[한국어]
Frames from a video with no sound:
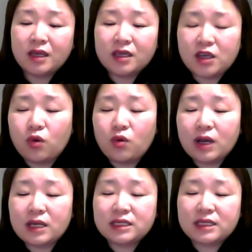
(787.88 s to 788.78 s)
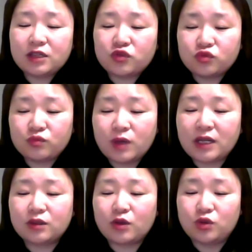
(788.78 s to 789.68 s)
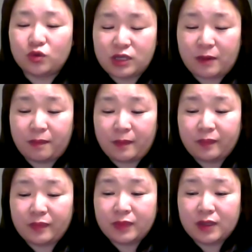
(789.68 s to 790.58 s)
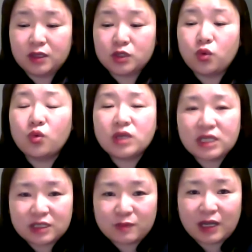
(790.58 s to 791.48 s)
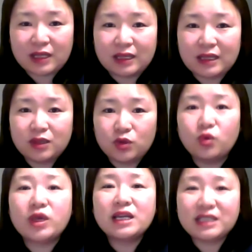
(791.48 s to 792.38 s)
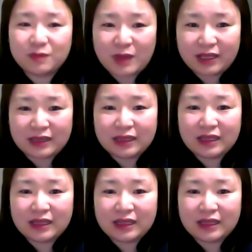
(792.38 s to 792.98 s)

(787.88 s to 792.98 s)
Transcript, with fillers: 여호와의 신에 충만했던 요셉, 종이지만 노예지만